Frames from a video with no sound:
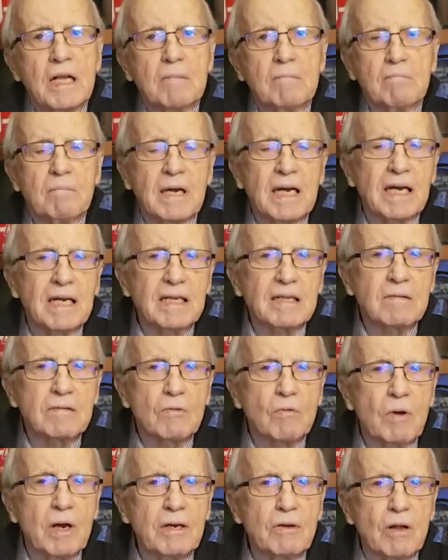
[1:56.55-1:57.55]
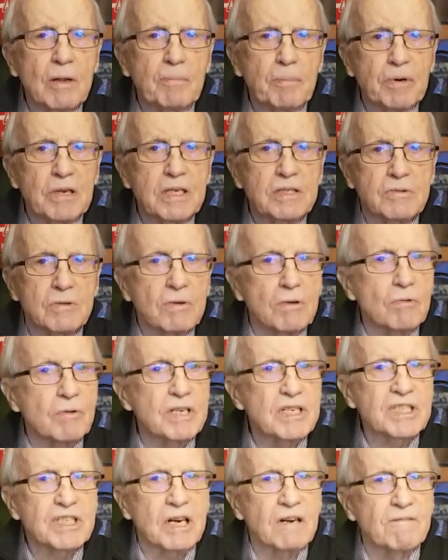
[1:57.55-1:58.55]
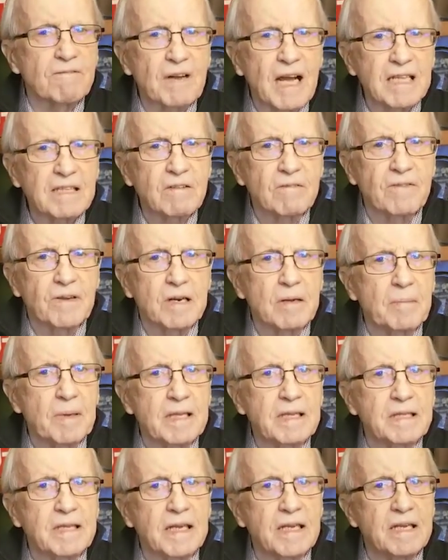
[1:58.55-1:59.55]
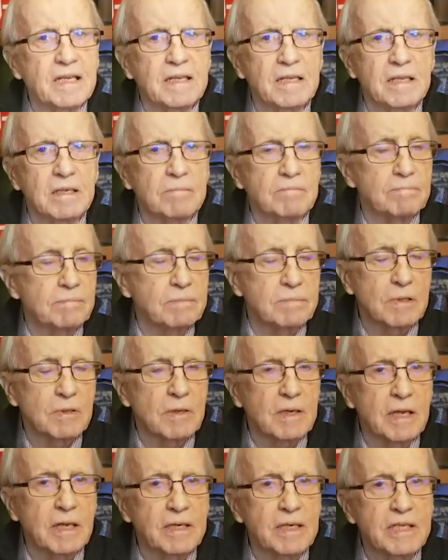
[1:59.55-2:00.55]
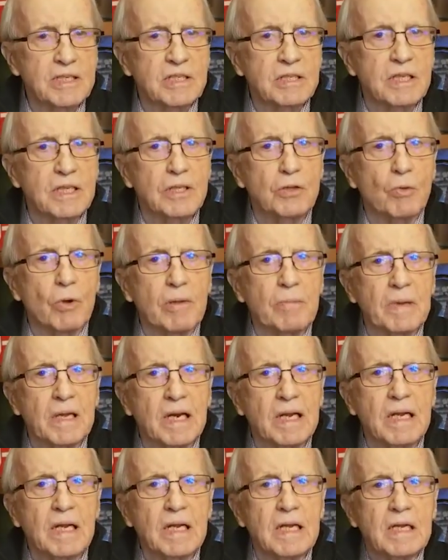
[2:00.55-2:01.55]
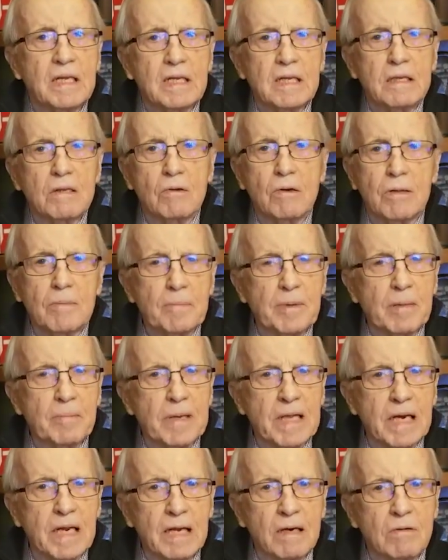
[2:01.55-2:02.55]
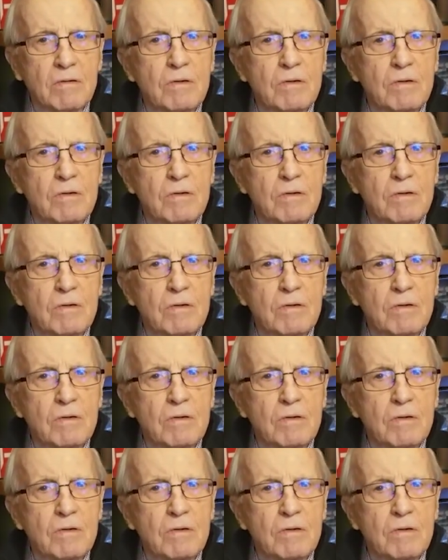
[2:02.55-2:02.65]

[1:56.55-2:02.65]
Ma quando ha preso, lo ha salvato veramente all'inizio del 2000 l'Olimpia Milano